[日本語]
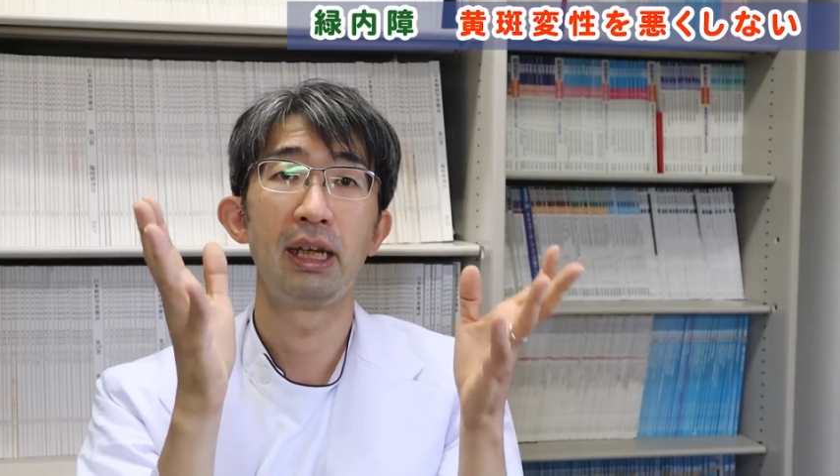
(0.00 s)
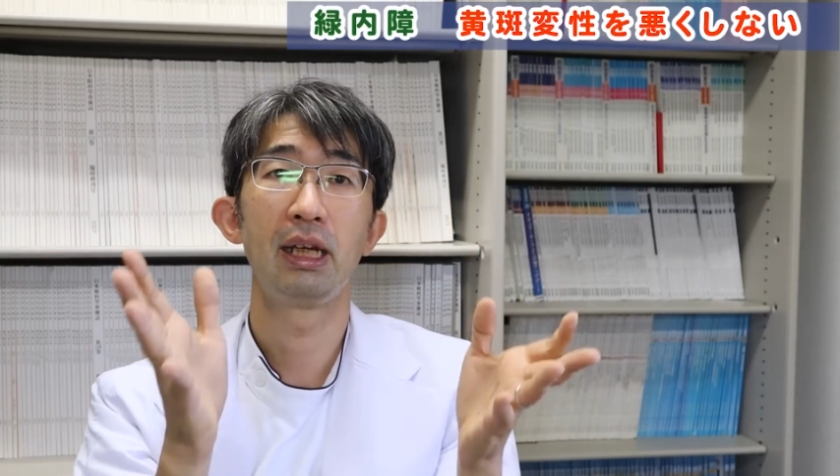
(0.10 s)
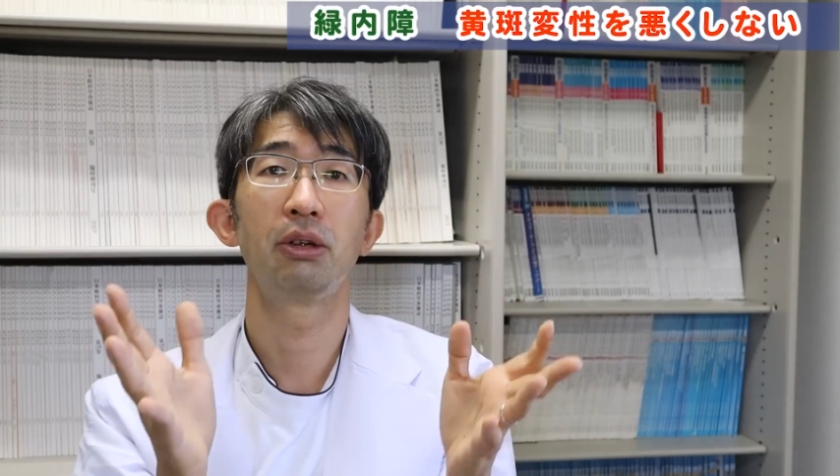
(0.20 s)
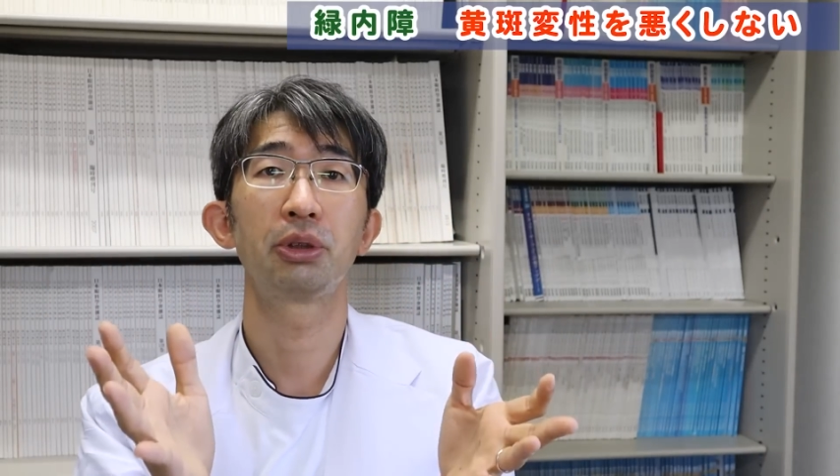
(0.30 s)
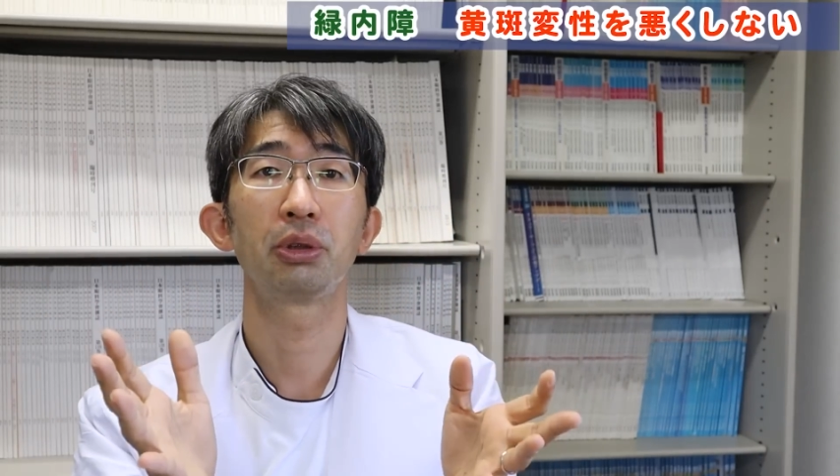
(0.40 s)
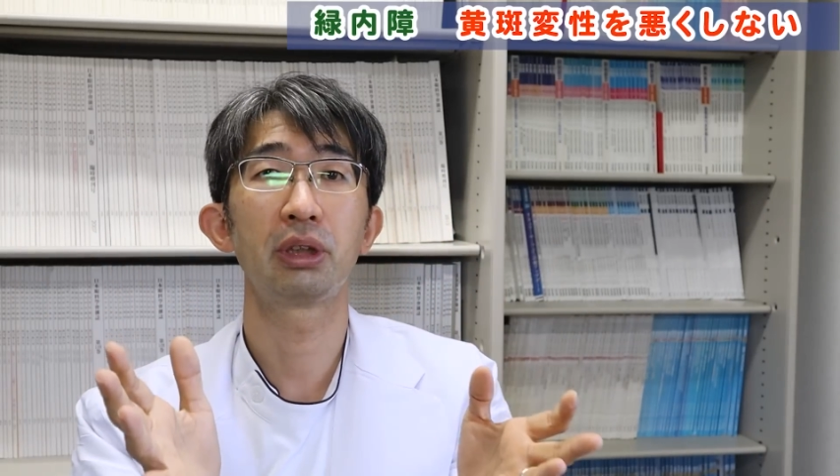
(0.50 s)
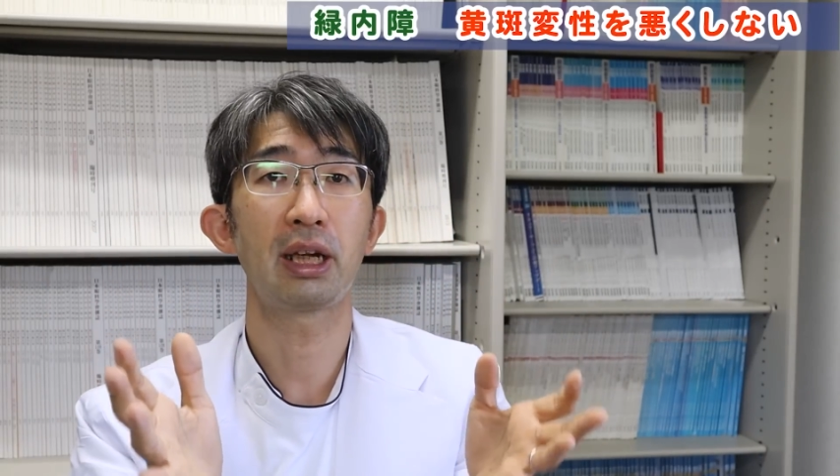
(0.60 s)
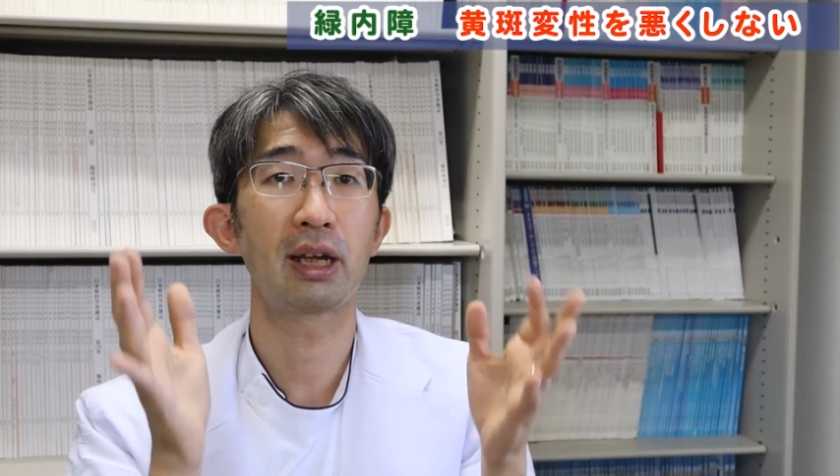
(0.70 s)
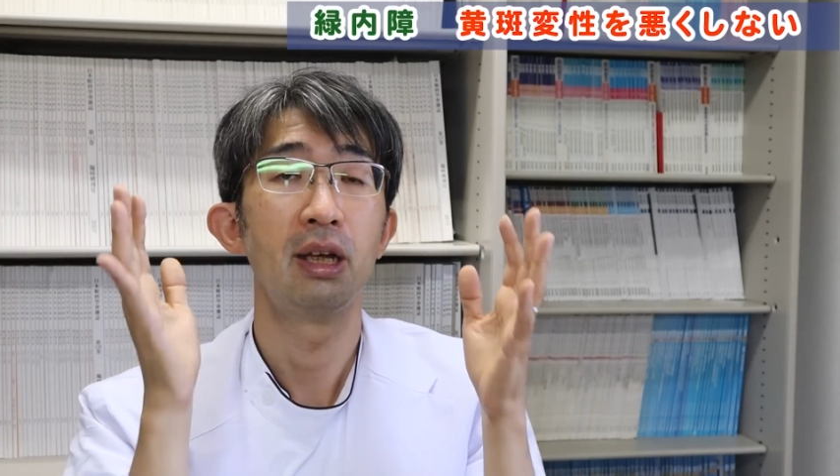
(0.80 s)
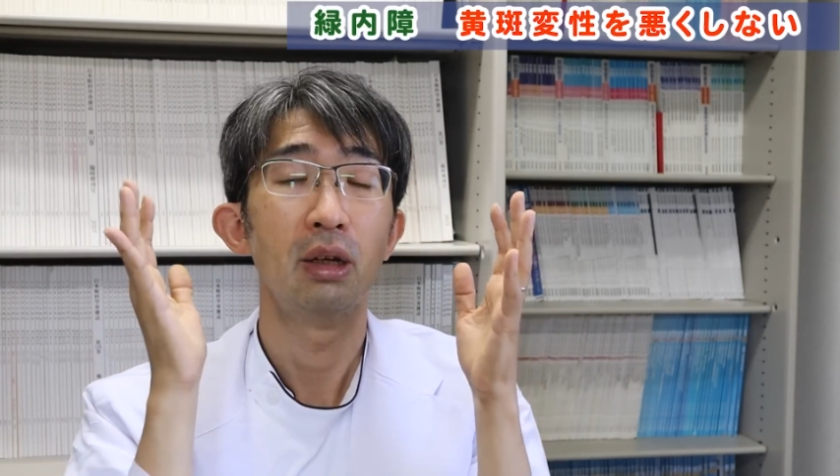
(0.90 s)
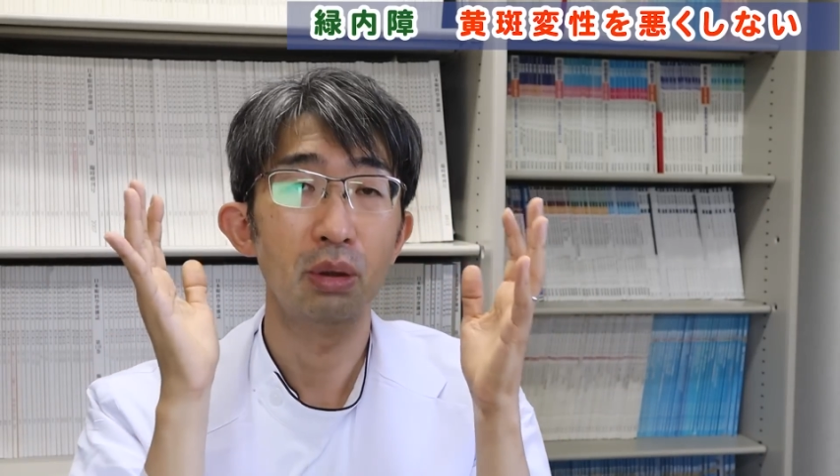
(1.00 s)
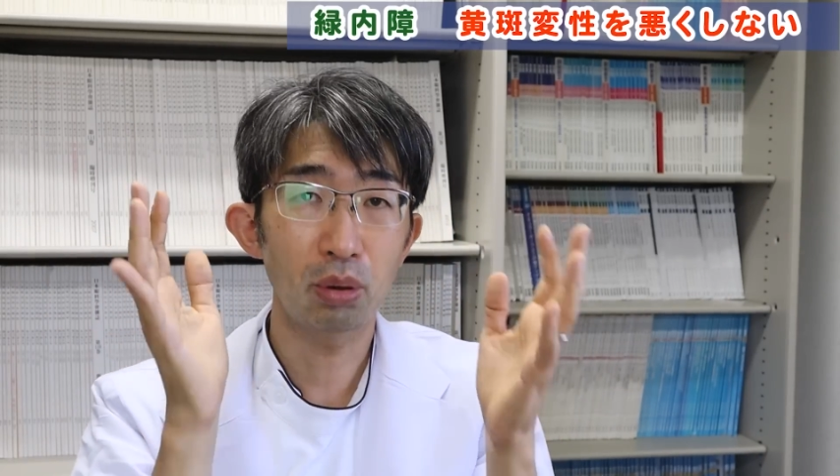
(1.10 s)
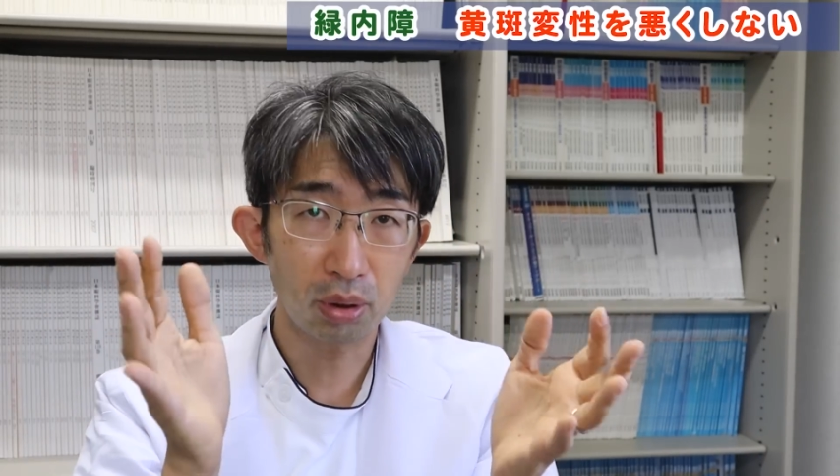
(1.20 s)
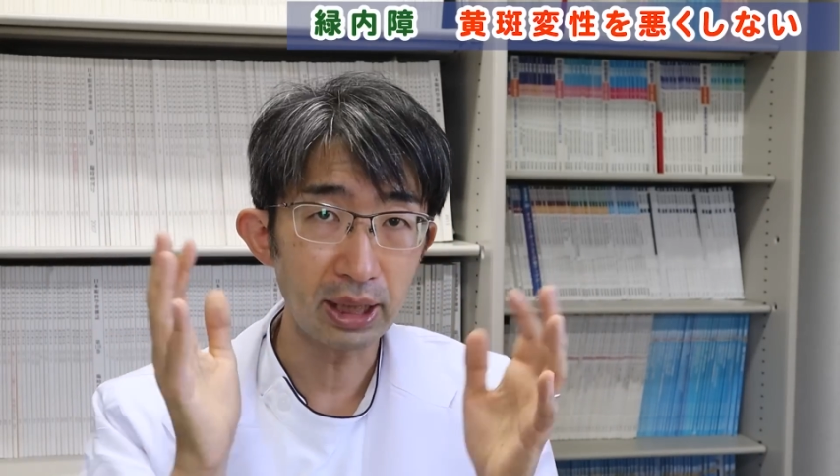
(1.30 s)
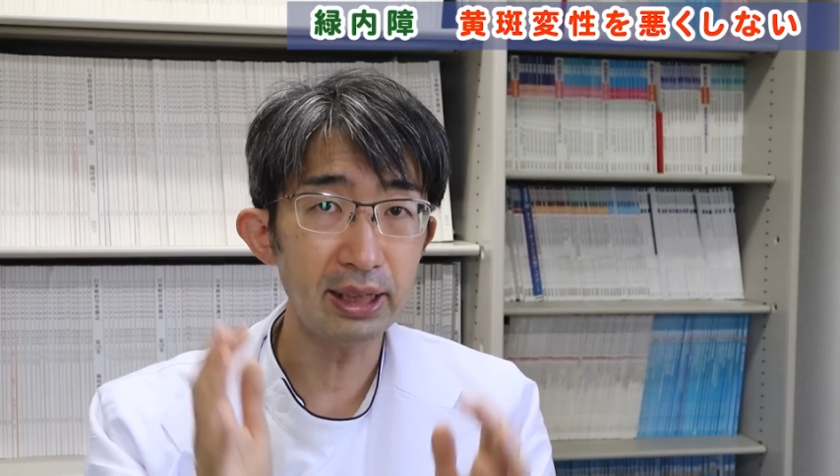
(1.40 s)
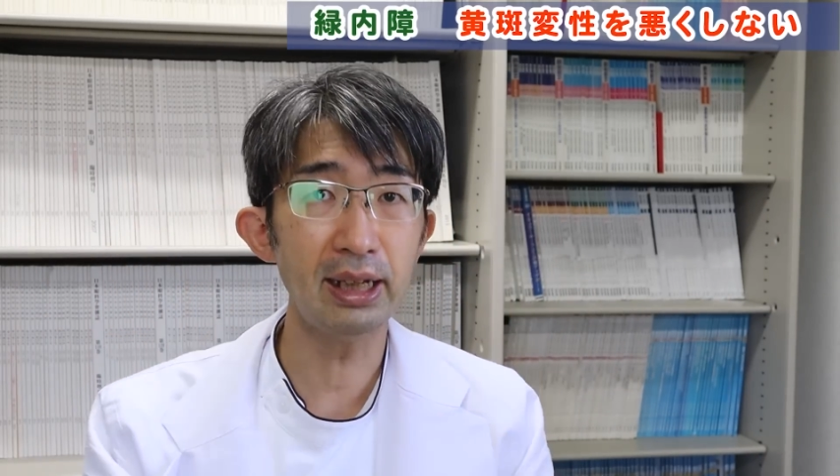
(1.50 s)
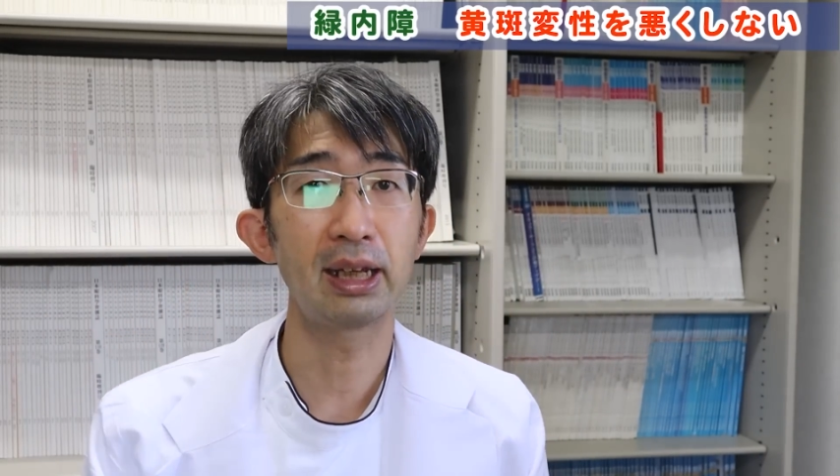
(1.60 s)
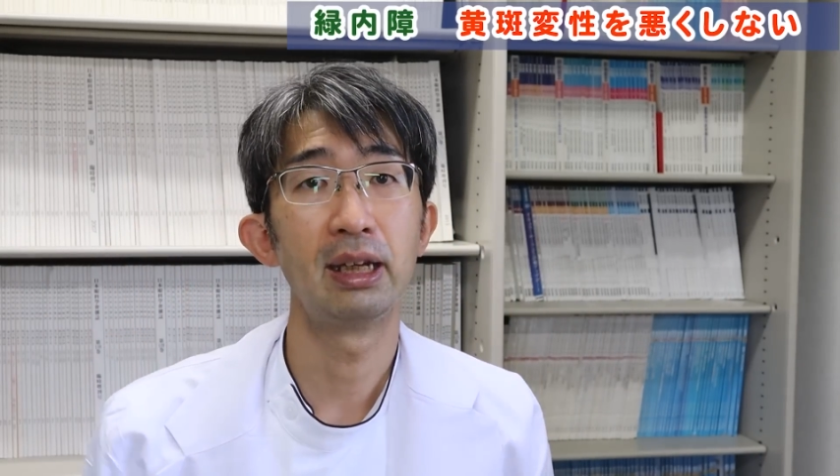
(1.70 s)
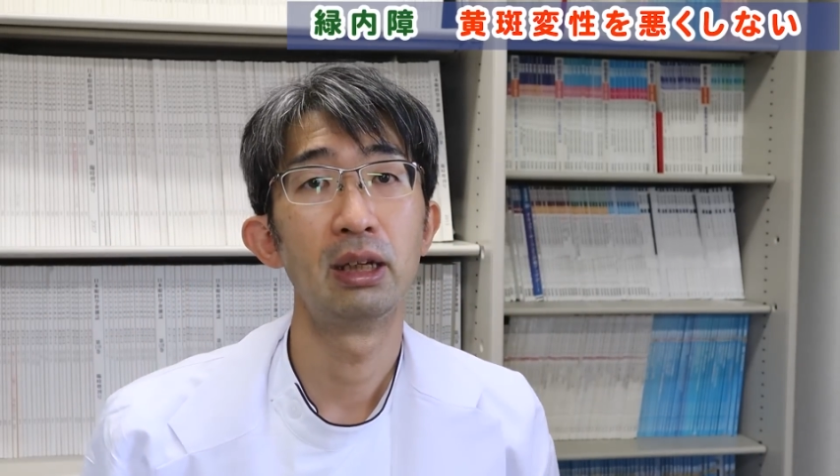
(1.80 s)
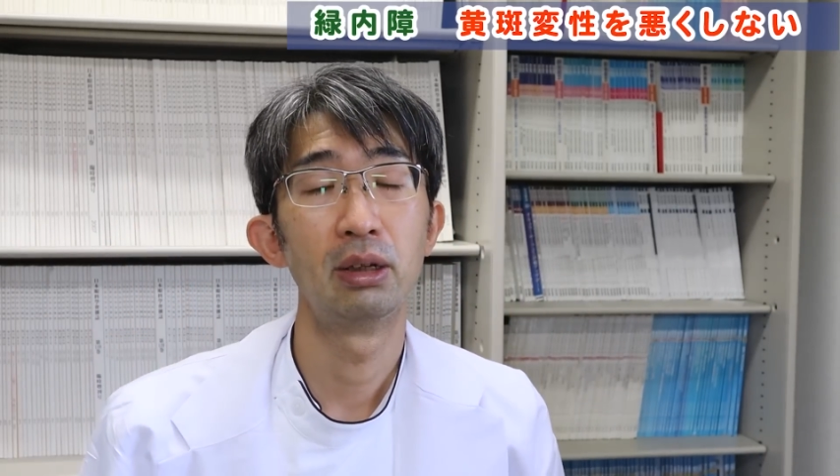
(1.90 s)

栄養を取ったら、これで